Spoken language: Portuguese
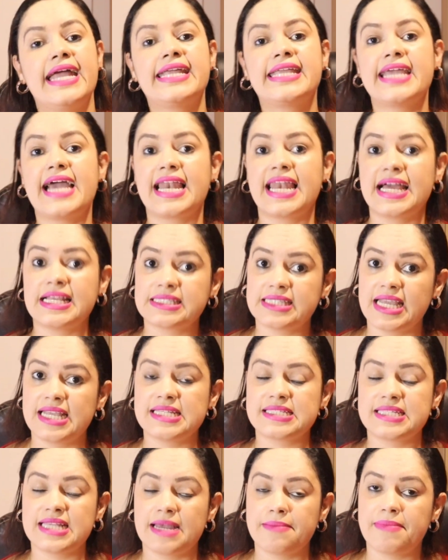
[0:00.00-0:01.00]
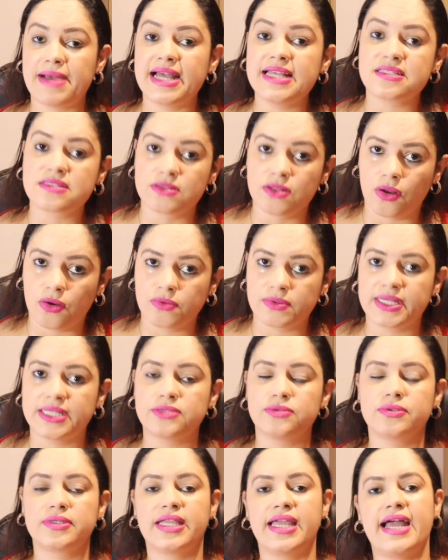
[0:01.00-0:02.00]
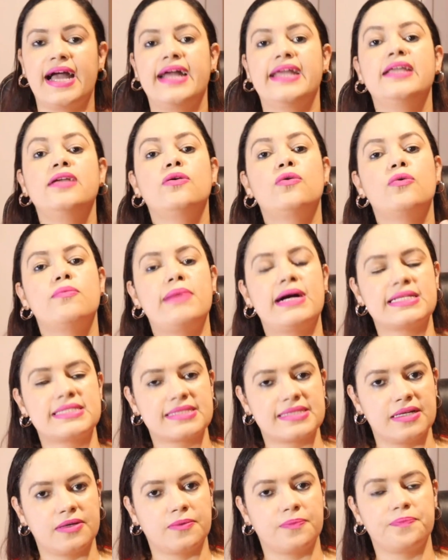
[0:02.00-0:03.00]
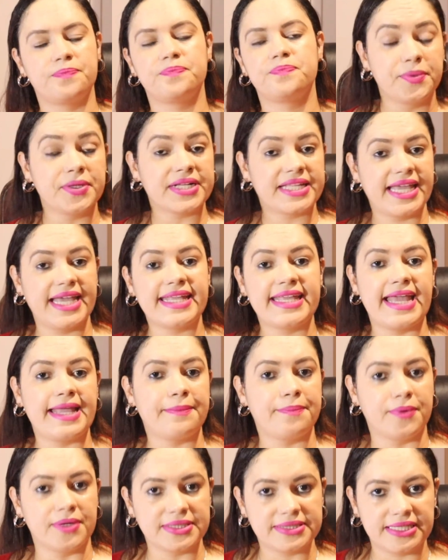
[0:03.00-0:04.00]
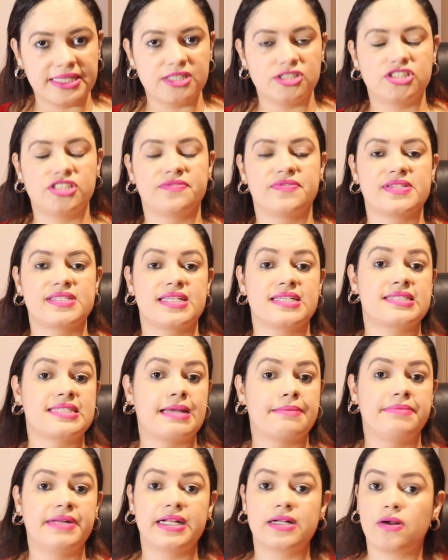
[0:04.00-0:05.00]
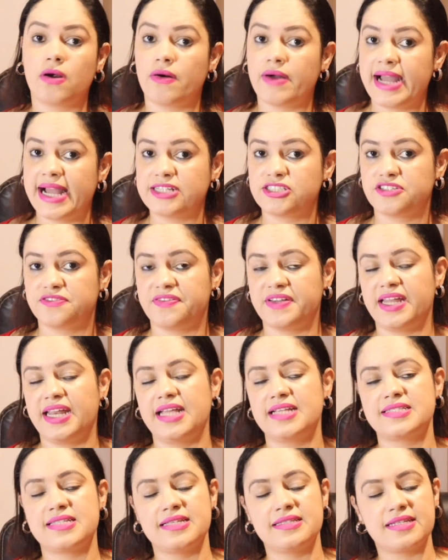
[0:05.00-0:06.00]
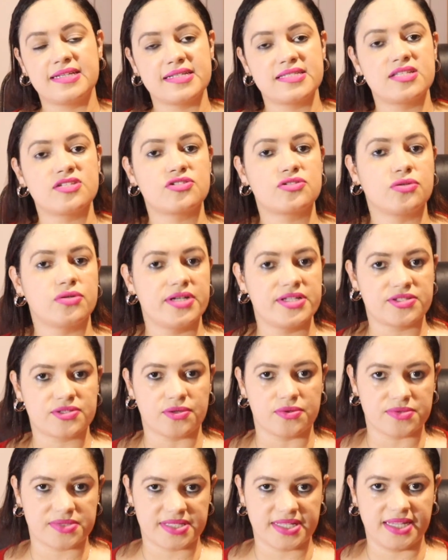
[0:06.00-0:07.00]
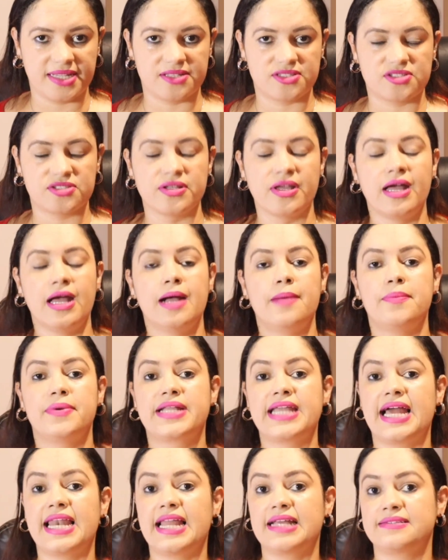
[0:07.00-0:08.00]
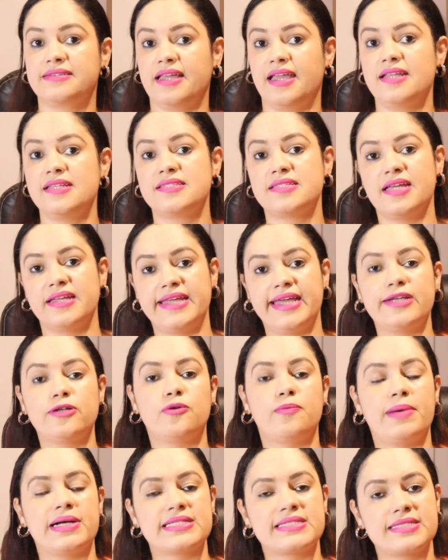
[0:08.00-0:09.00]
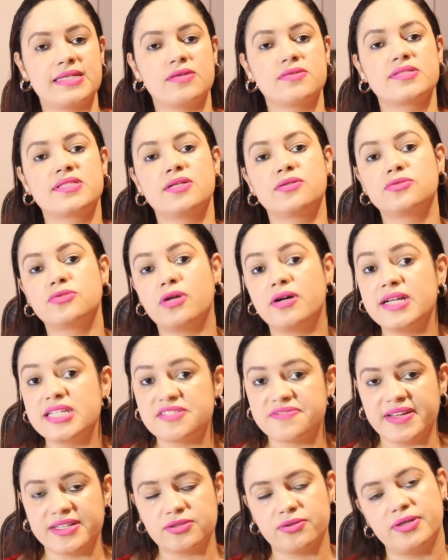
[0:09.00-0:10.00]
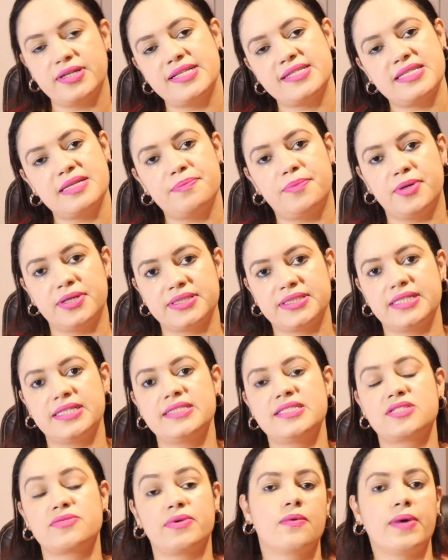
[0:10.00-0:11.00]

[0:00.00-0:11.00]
em que a latência é mais longa do que a incubação. Por que, que é importante você saber qual é a diferença entre esses dois conceitos? Porque a latência e a incubação são são dois fatores importantes